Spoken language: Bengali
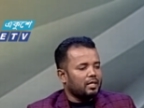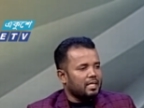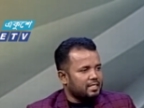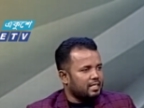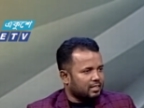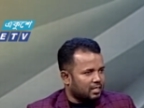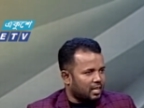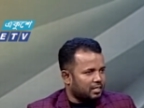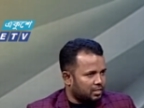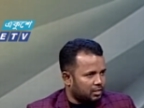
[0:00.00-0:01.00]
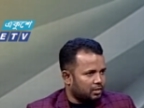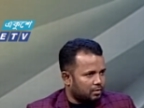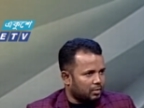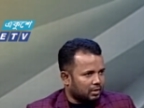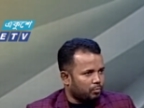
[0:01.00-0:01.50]
এই যে একটা আর্টিস্টের
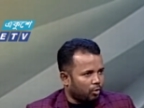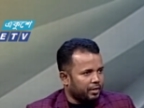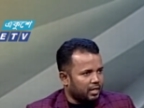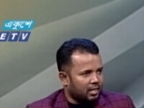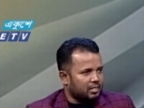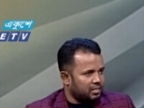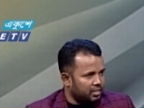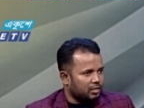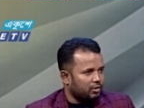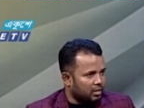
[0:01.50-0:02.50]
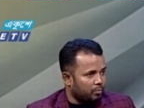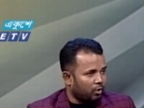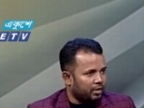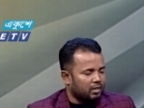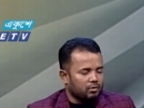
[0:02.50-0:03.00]
একটা বন্ডিং আর্টিস্ট ডিরেক্টর একটা
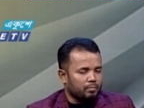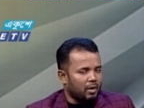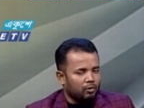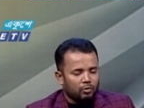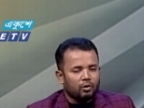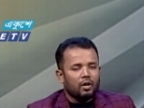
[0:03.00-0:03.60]
বন্ডিং আসলে ভালো